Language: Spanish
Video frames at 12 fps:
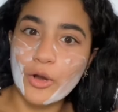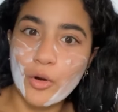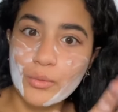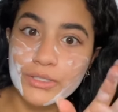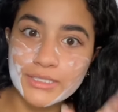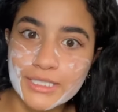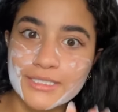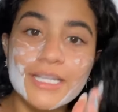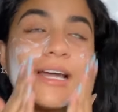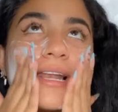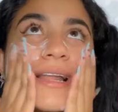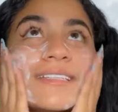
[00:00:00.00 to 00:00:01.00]
de cómo
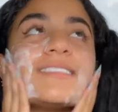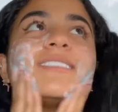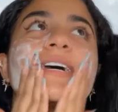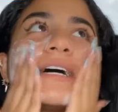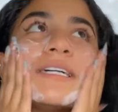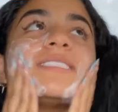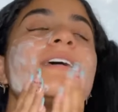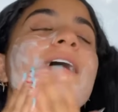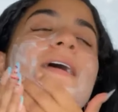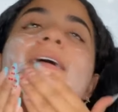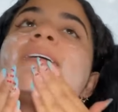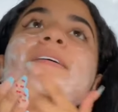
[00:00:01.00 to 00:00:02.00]
hacerse las cejas
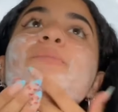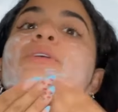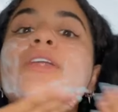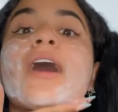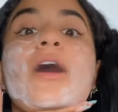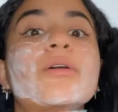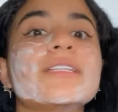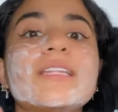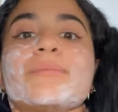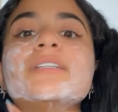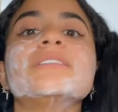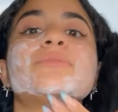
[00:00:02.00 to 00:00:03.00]
y bueno,
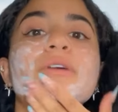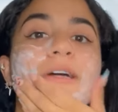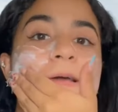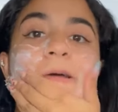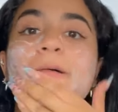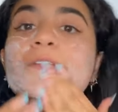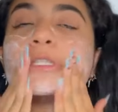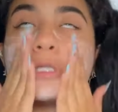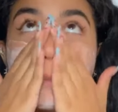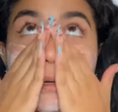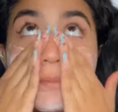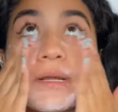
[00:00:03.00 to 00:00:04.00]
ahorita mismo es cuando
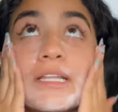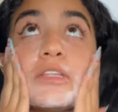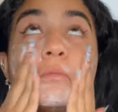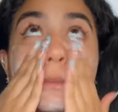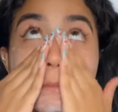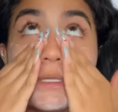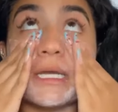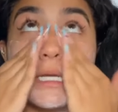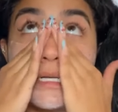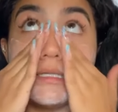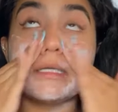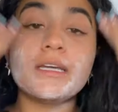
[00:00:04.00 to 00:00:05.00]
estoy preparando mi
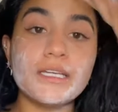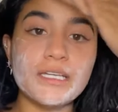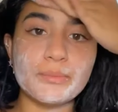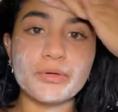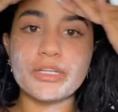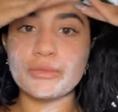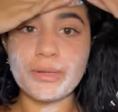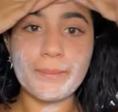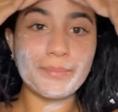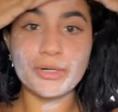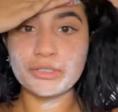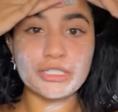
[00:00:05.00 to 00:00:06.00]
piel y
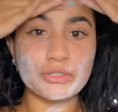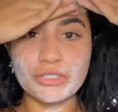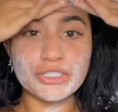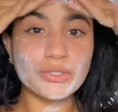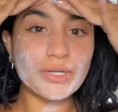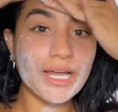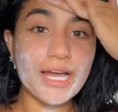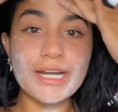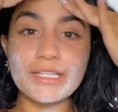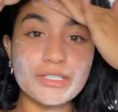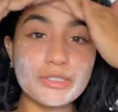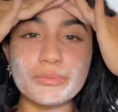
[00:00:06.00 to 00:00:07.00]
poniéndome protector
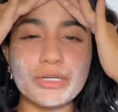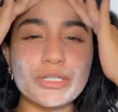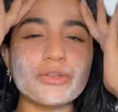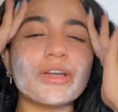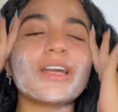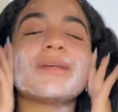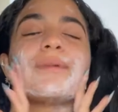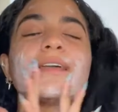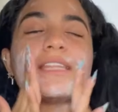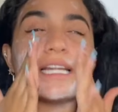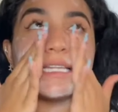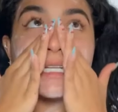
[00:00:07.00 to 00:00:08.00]
solar y un poquito de
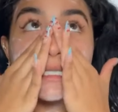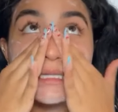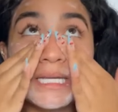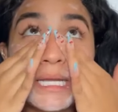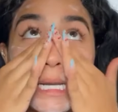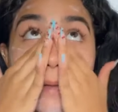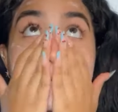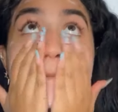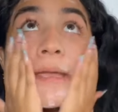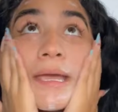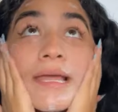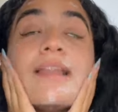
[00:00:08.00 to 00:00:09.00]
crema hidratante en
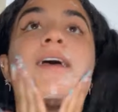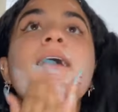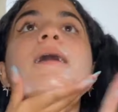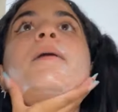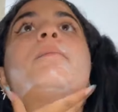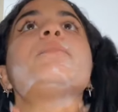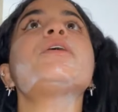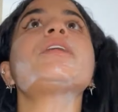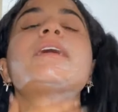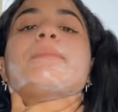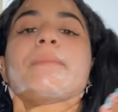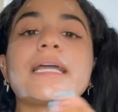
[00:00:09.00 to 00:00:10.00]
la piel
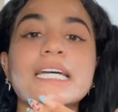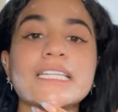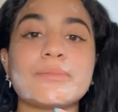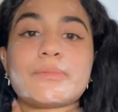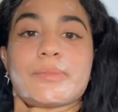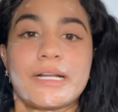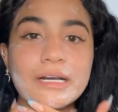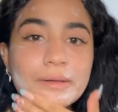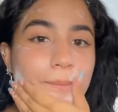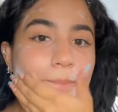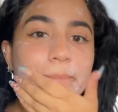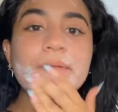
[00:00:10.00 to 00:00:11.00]
porque me encanta
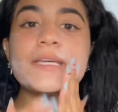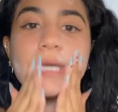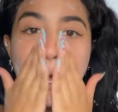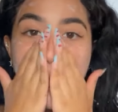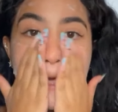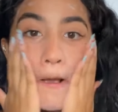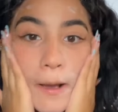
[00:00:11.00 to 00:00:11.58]
preparar mi